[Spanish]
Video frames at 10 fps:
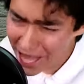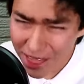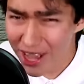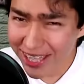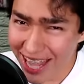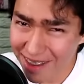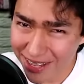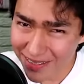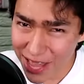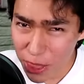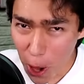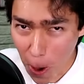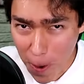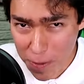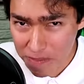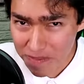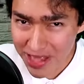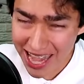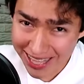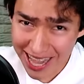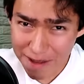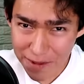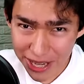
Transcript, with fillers: y nos estaremos viendo. Hasta la